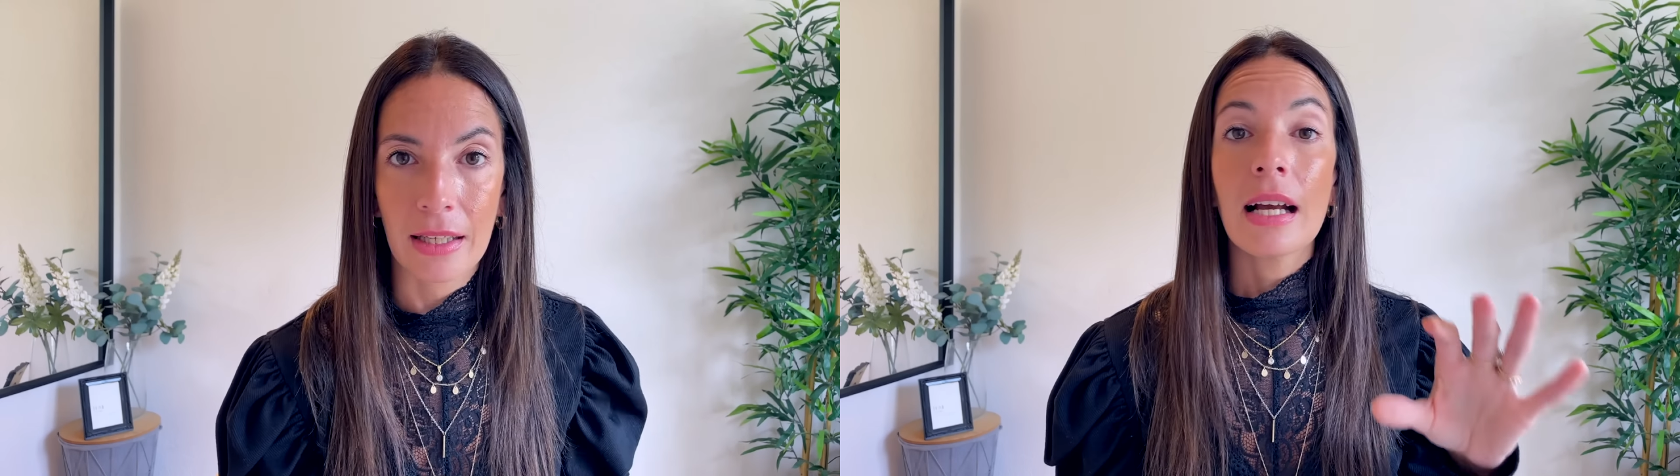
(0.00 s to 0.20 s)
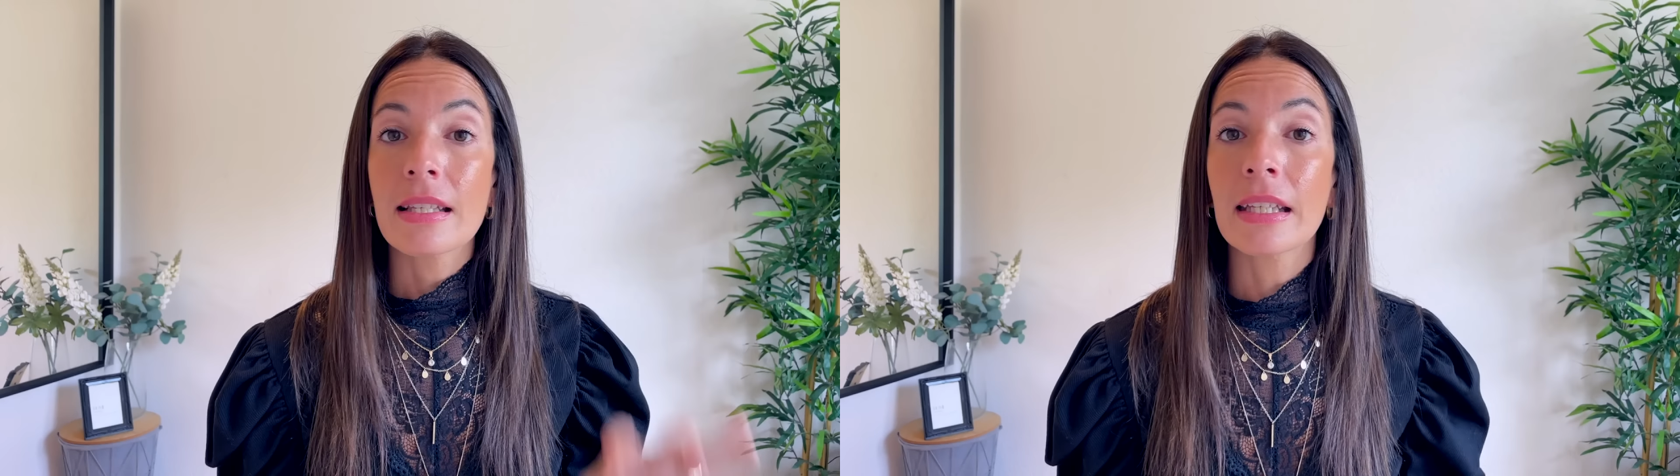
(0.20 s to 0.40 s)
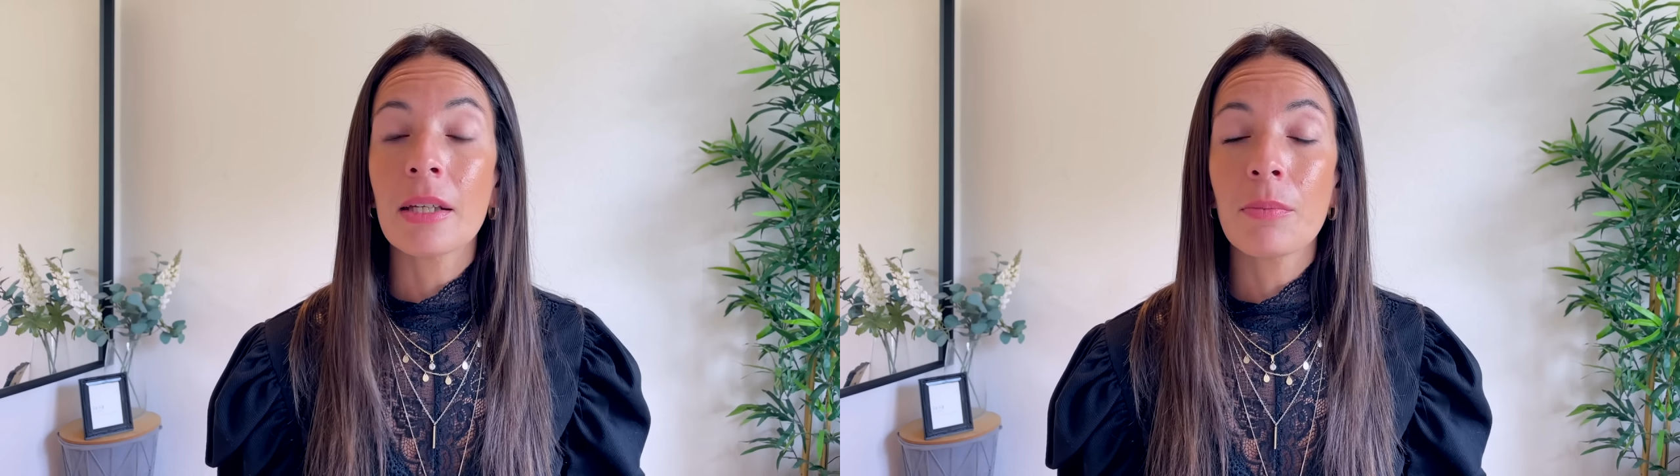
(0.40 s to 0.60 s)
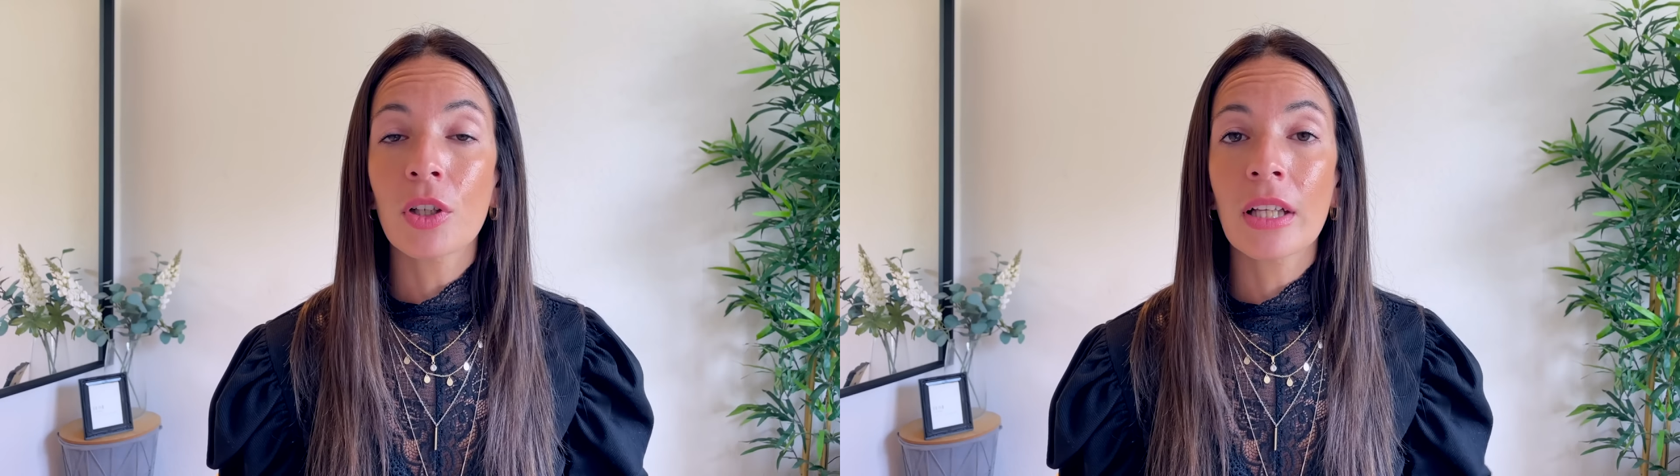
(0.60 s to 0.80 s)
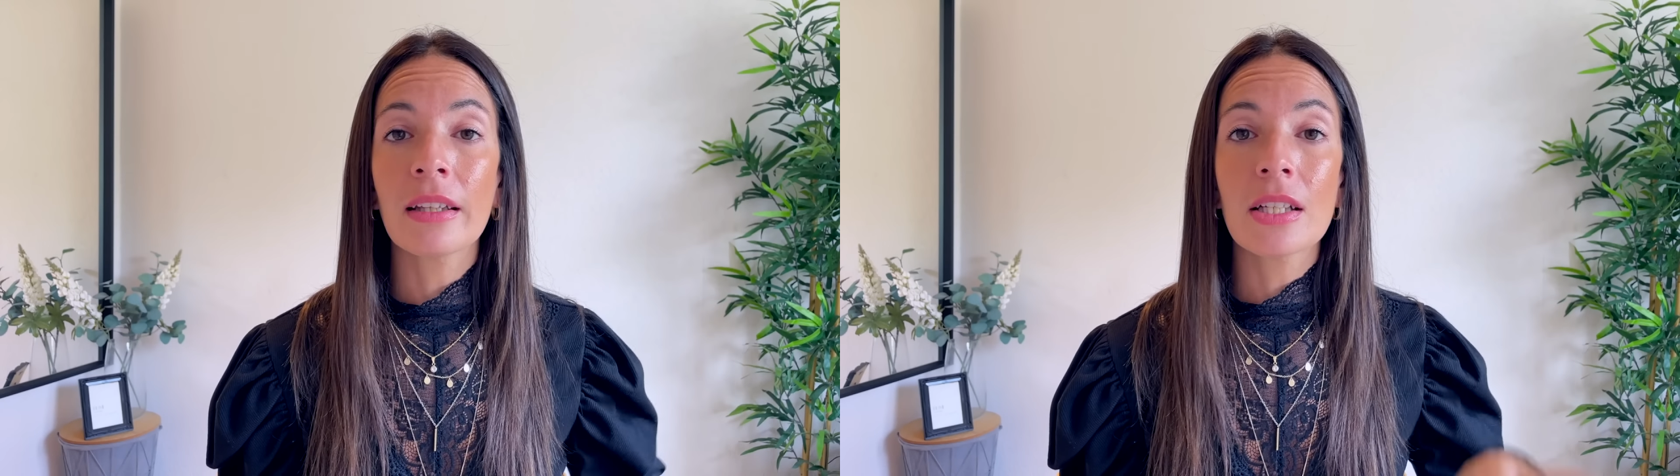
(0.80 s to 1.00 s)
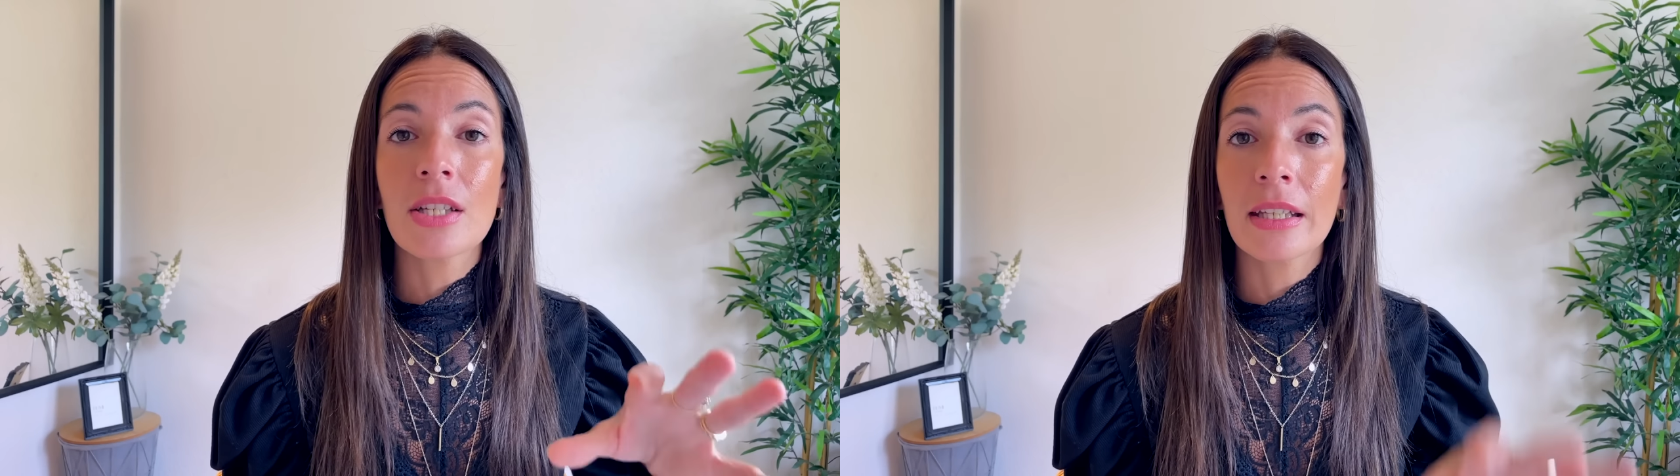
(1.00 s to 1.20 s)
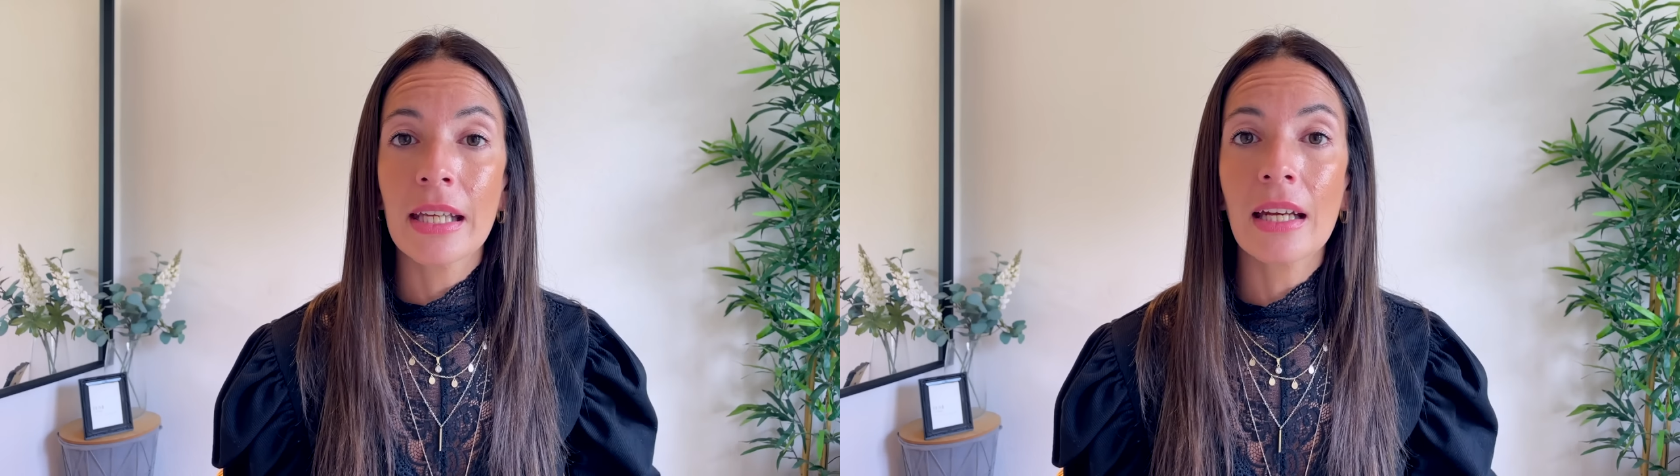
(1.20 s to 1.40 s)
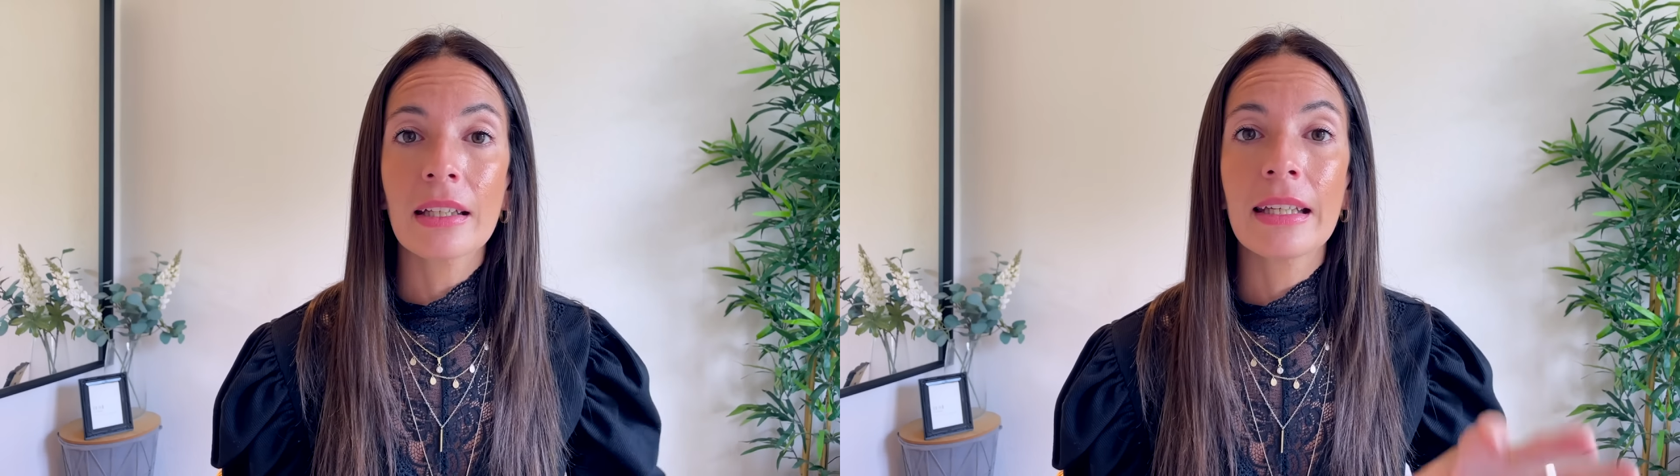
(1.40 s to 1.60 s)
Así que importante
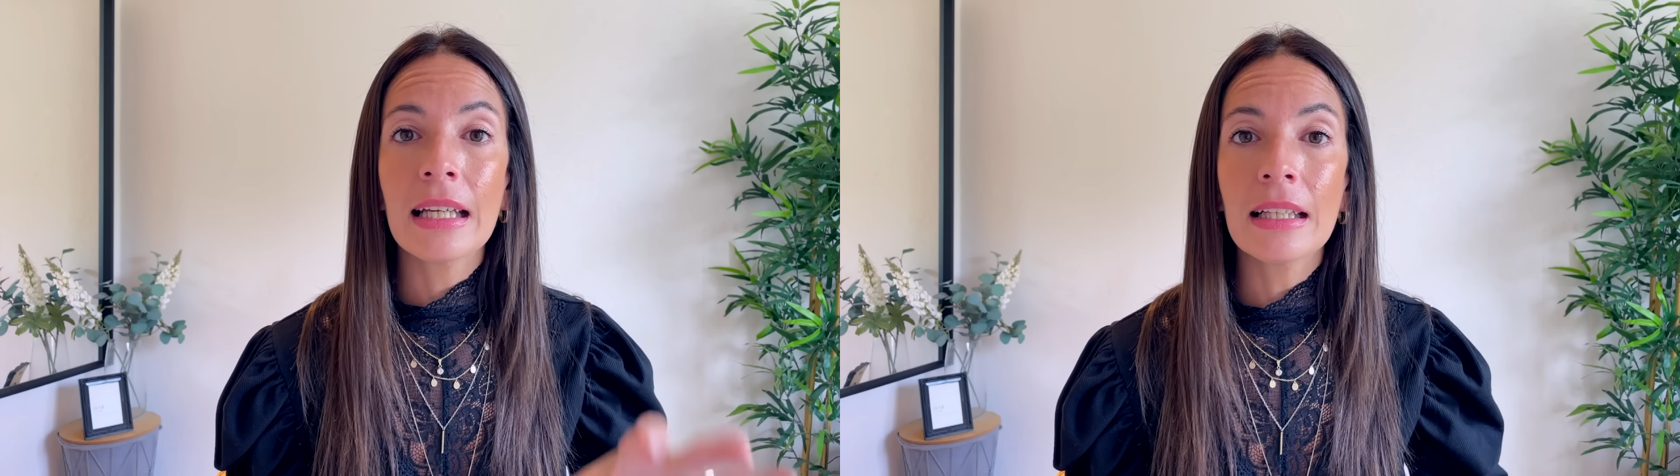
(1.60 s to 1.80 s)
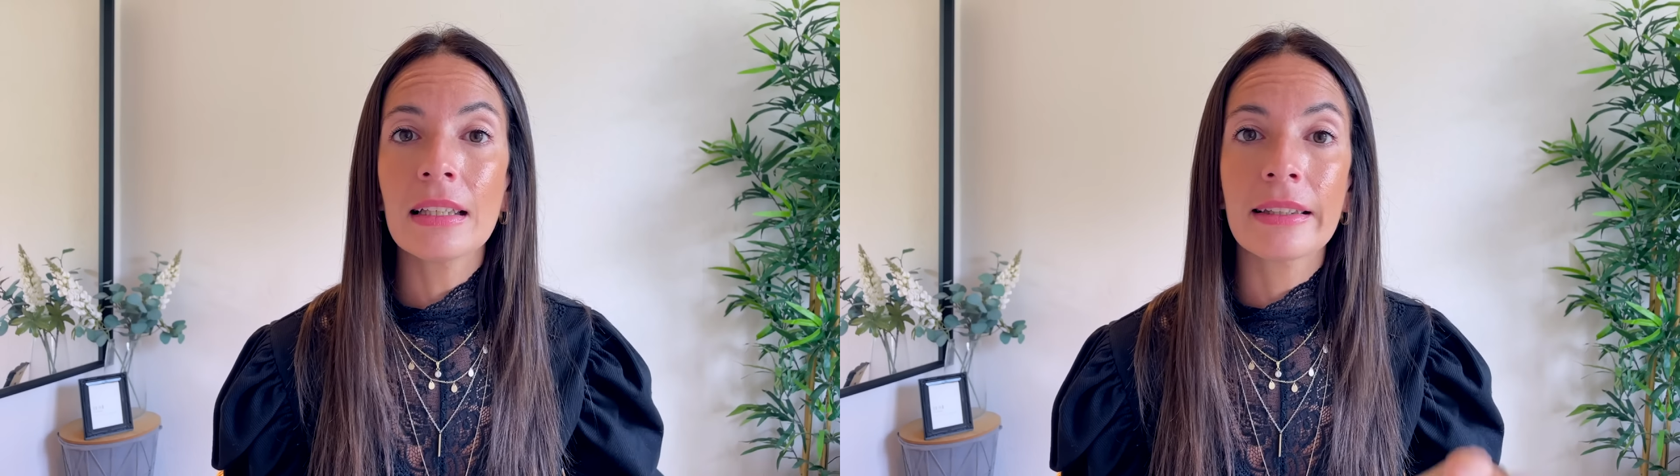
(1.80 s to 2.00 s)
chequear que el